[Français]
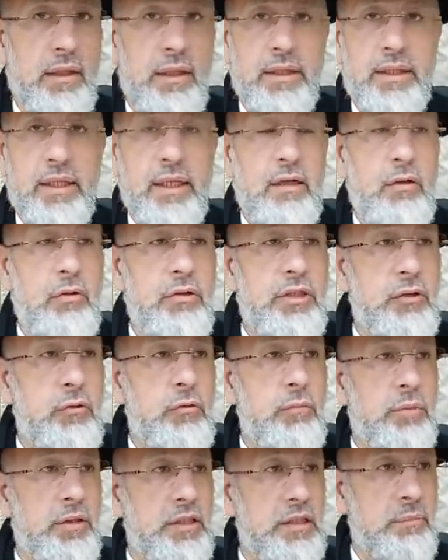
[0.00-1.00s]
Et quel est le
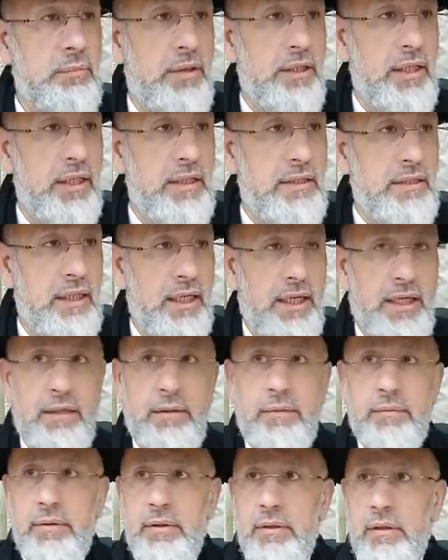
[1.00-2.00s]
tikkun principal des
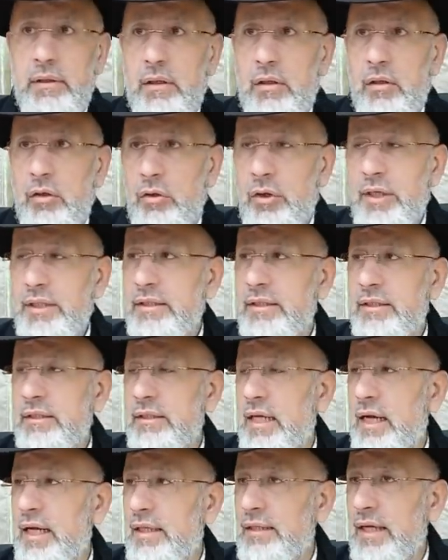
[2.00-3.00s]
Israël Le
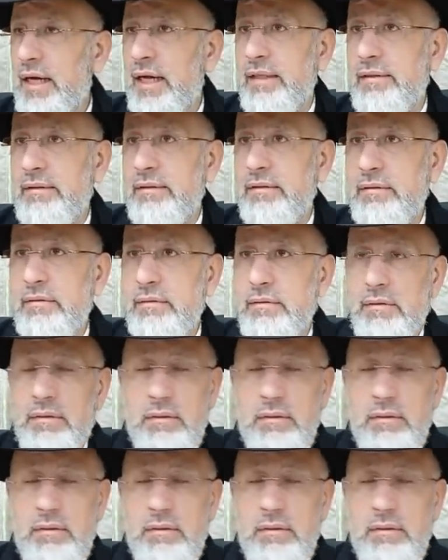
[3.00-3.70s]
het adaat.